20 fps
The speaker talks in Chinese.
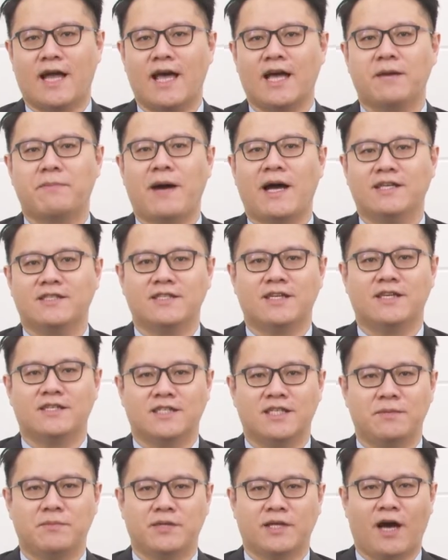哪一个牌子的冷
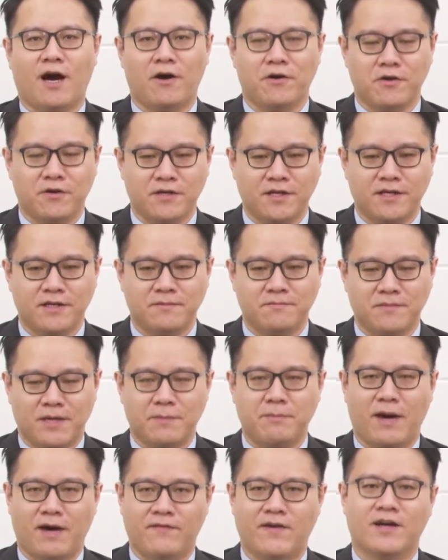气比较好用呢？
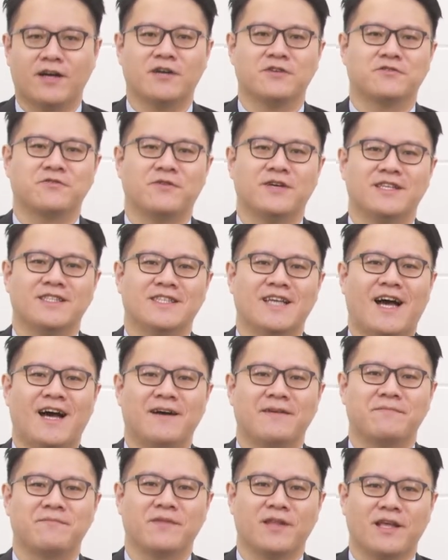哎，麻烦告诉我一下。
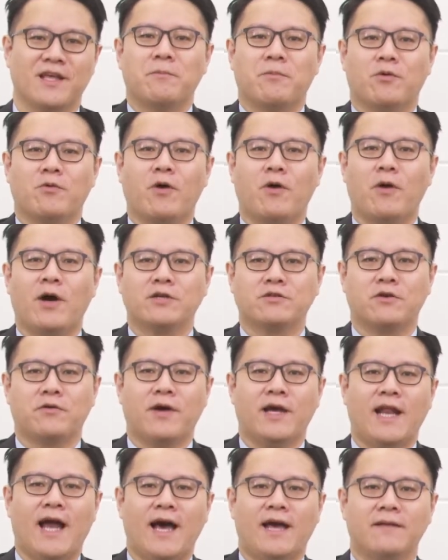不过话说
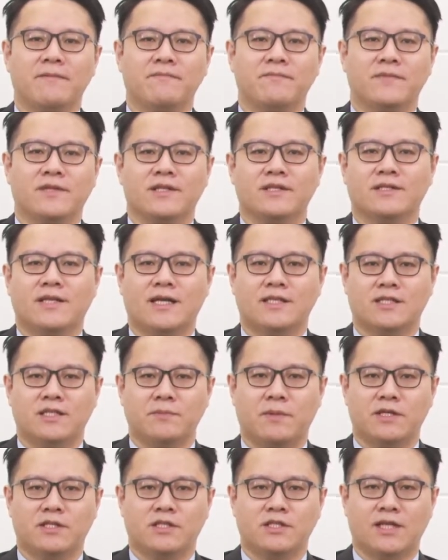回来，在
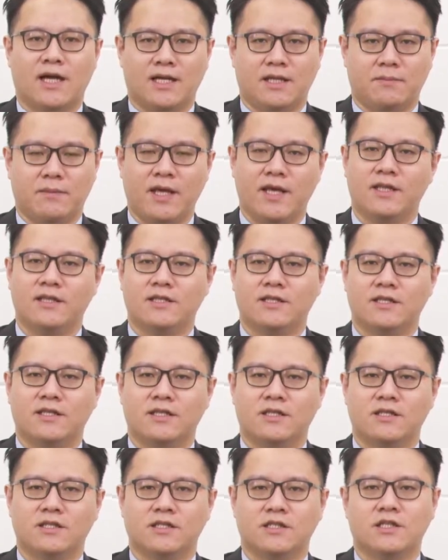资本市场里面，
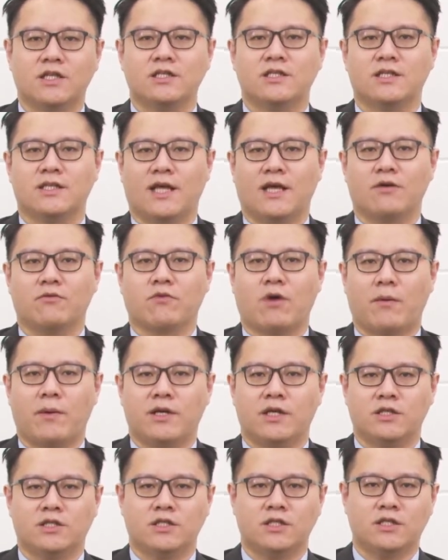这几年广
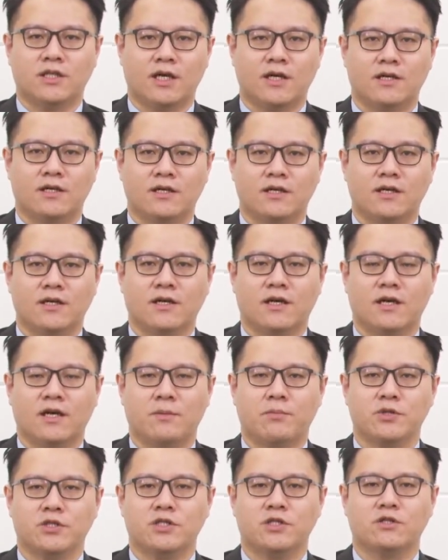为人知的可
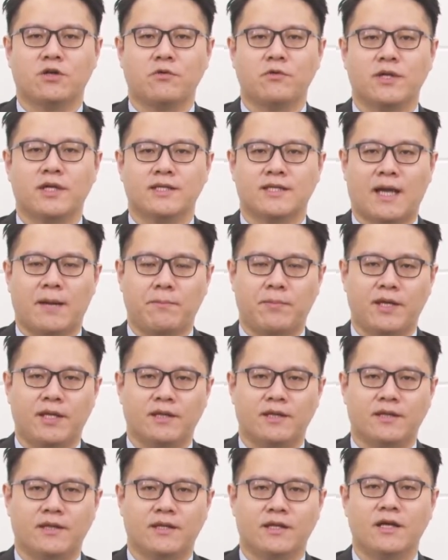能不是东元的产
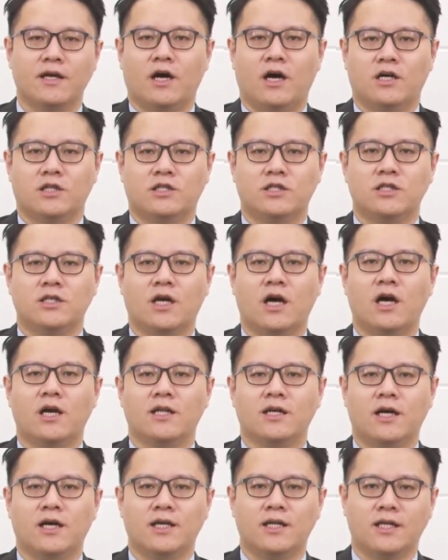品，而是二
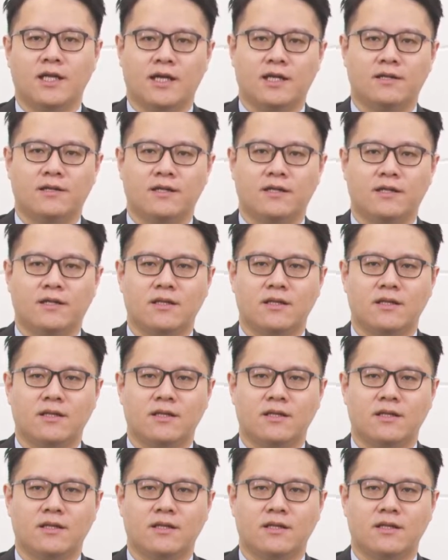零二一年